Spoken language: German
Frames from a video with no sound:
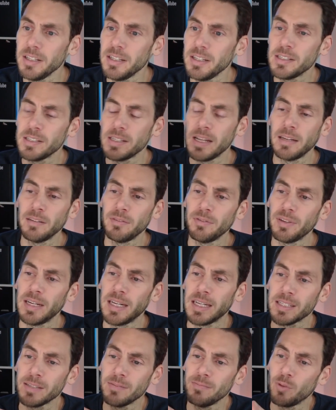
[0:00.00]
die das Land
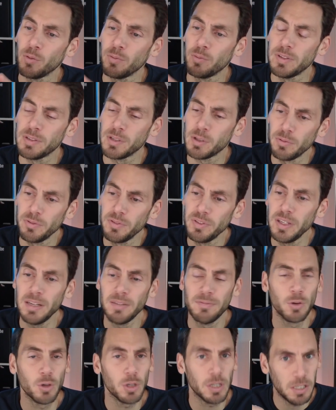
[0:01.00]
verlassen, wo wir so
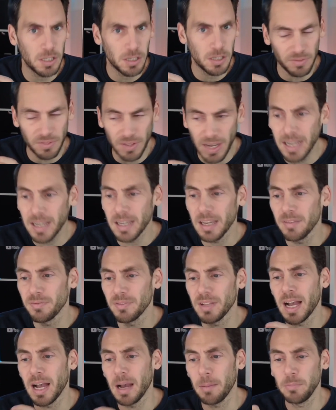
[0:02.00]
viele wirkliche
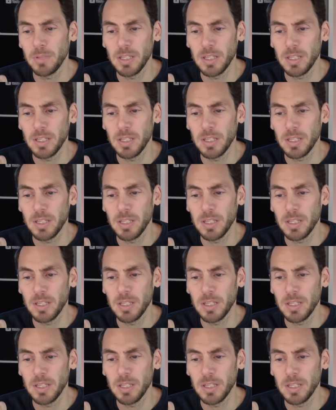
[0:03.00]
Fachkräfte haben,